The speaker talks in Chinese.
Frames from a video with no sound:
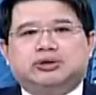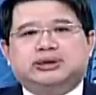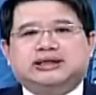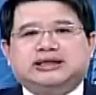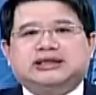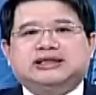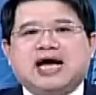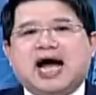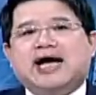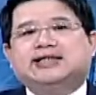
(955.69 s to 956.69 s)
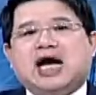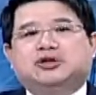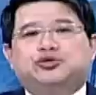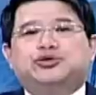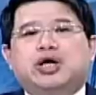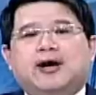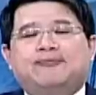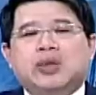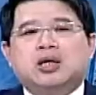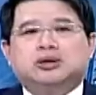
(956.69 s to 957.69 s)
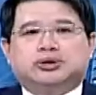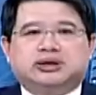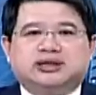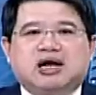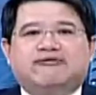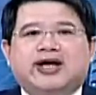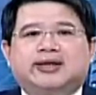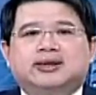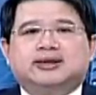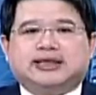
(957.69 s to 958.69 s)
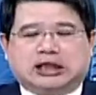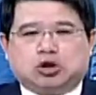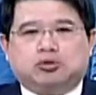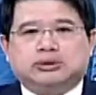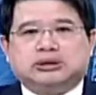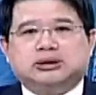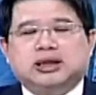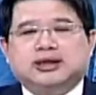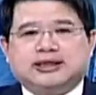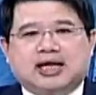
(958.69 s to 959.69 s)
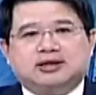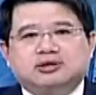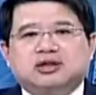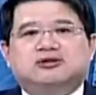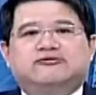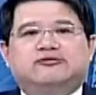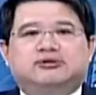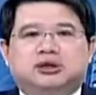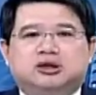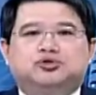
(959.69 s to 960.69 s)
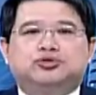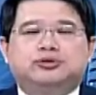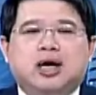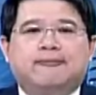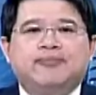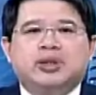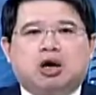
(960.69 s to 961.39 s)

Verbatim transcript: 就是 C 加 I 加 G 哈，就是消费加投资加政府支出哈。